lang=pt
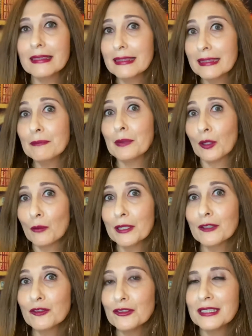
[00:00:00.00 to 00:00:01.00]
pelo
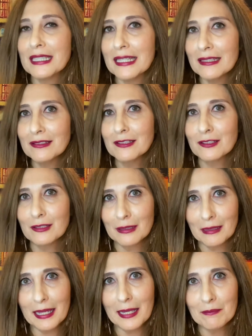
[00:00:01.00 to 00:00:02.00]
menos nesses
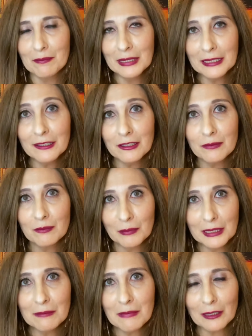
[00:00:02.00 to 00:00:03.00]
é, mini, mini
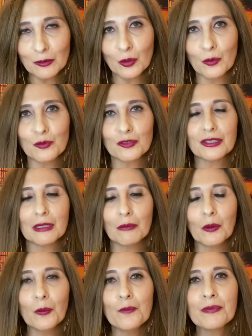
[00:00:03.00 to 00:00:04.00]
batons, tá bom?
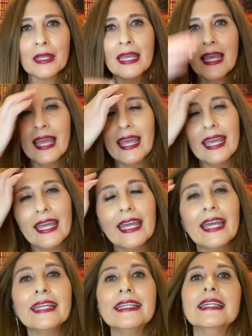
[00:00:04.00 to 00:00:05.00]
É,
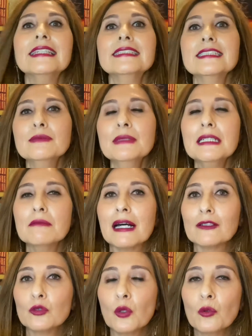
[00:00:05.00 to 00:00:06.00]
esses mini
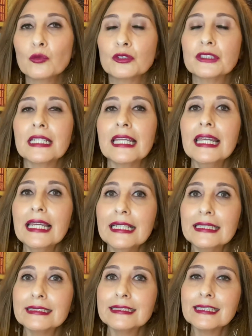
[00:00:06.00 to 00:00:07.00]
batons, eles
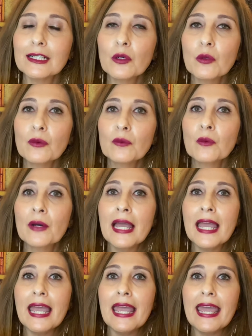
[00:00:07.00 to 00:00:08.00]
são
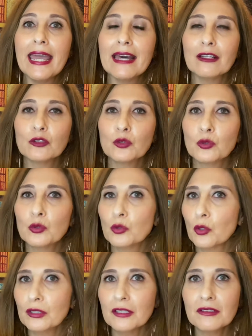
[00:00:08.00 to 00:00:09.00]
é,
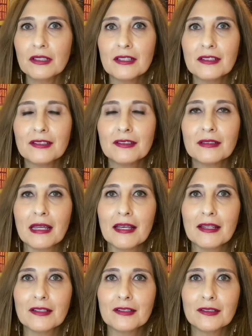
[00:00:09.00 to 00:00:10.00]
todas as,
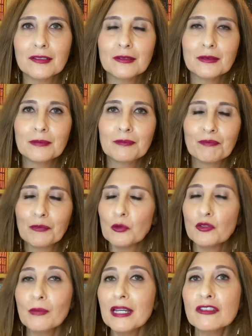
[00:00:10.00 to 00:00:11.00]
as os
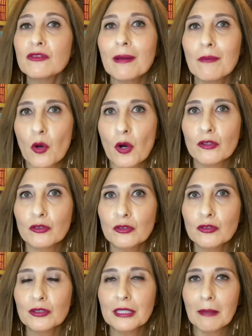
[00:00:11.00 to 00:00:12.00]
mais famosos
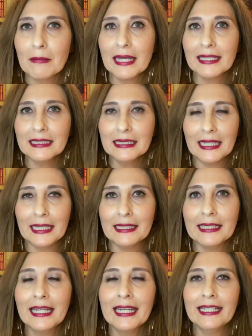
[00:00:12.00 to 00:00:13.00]
que a MAC tem.
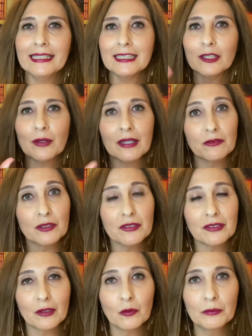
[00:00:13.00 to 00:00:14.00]
Então, é a
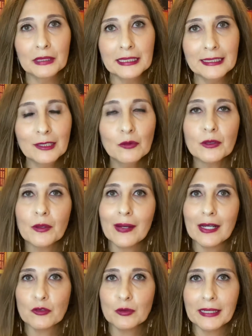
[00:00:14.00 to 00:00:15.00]
versão mini, o que eu
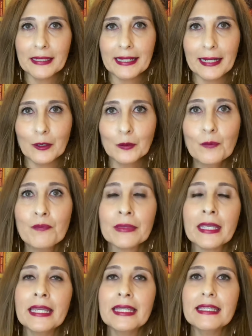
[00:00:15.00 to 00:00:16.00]
acho legal.
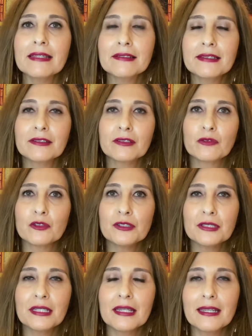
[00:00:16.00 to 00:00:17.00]
E assim, se você...
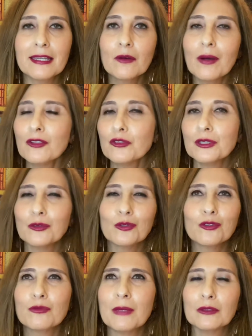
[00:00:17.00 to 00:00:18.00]
Eu acho que todos os
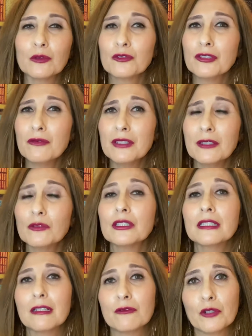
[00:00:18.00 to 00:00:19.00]
batons deveriam ter na
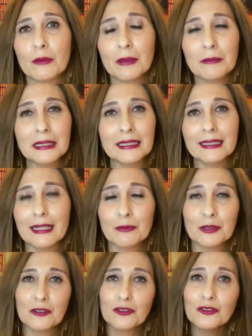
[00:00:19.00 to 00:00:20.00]
forma mini, né? Porque a
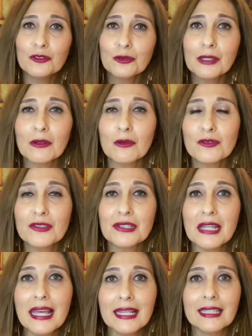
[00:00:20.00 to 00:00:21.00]
gente nunca
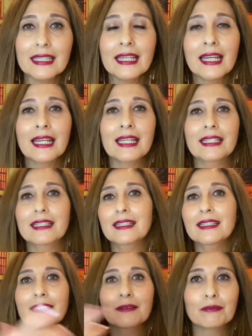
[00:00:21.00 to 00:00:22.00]
consegue e,